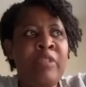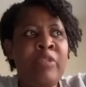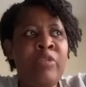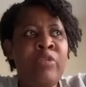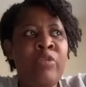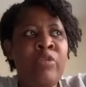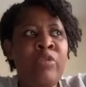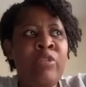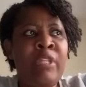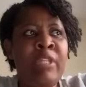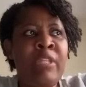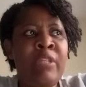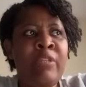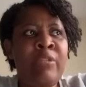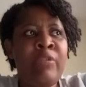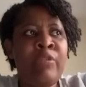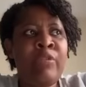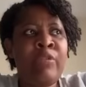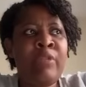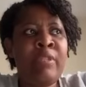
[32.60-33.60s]
quand je
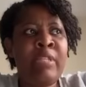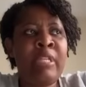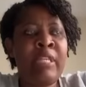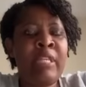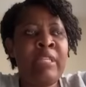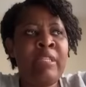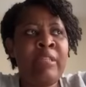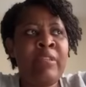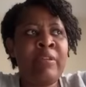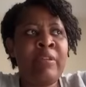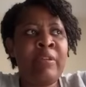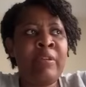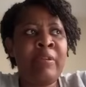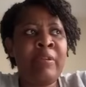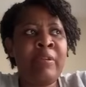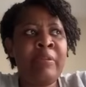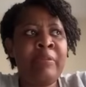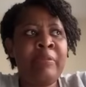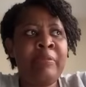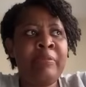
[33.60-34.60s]
descends de scène euh,
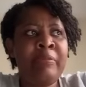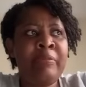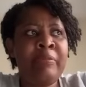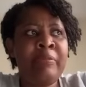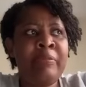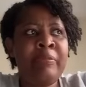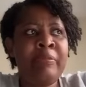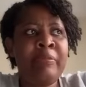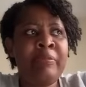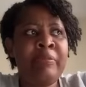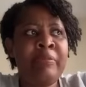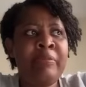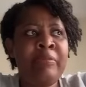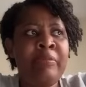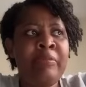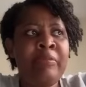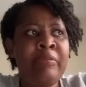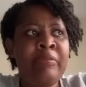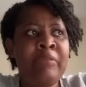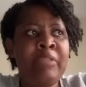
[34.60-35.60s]

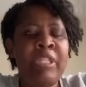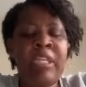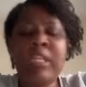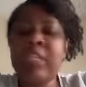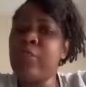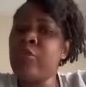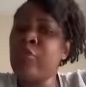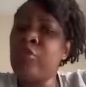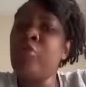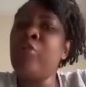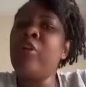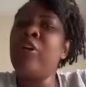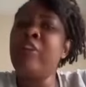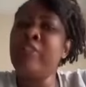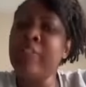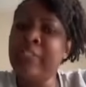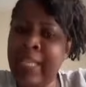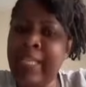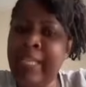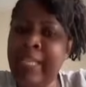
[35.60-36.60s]
et quand je
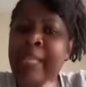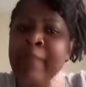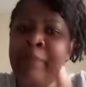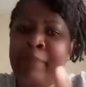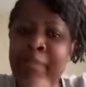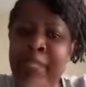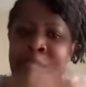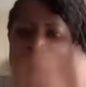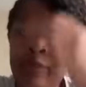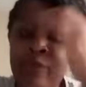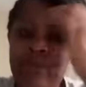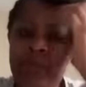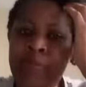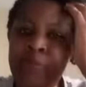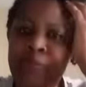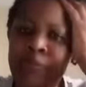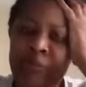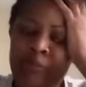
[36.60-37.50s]
rentre à la maison,